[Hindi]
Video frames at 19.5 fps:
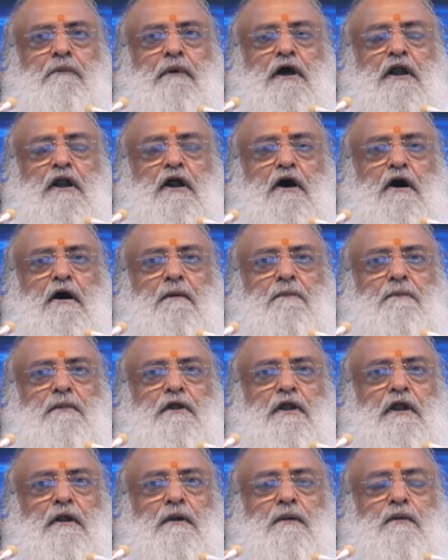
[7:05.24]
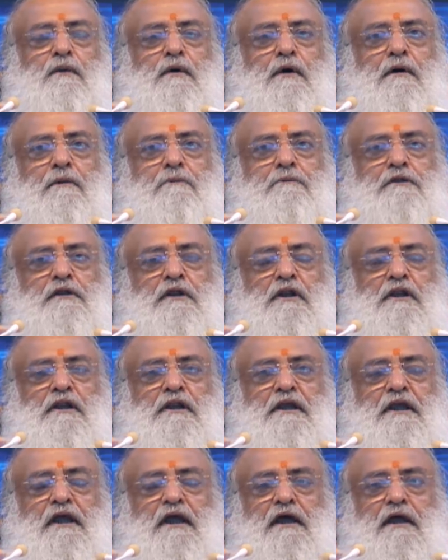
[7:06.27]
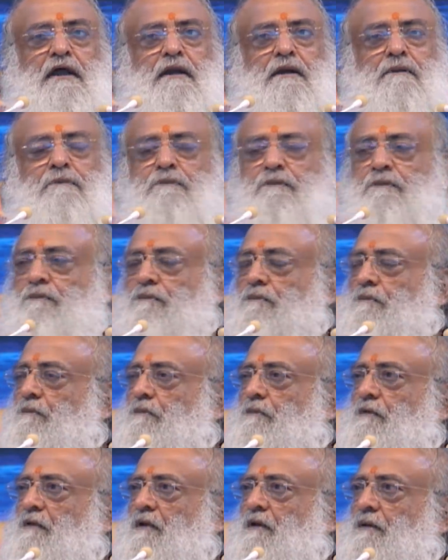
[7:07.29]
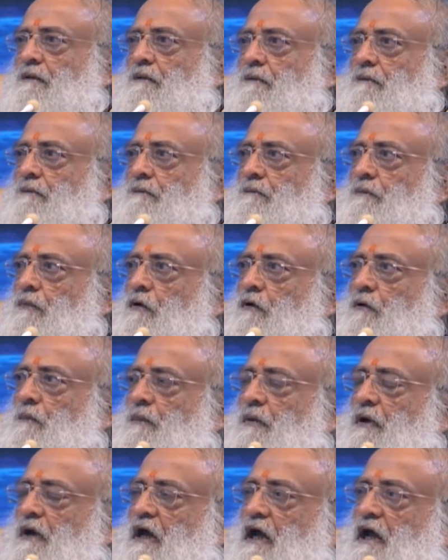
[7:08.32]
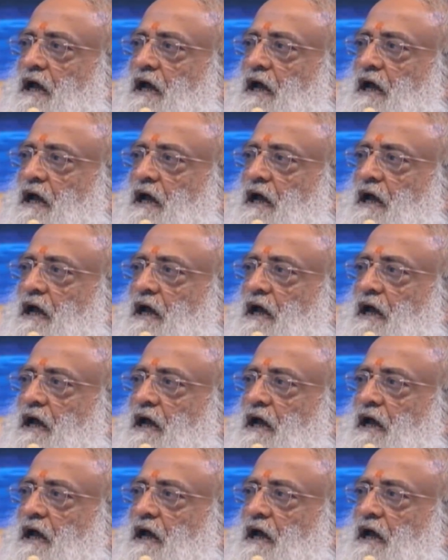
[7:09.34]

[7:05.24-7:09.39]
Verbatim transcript: अप्रैल को हम दिल्ली एयरपोर्ट पर आएंगे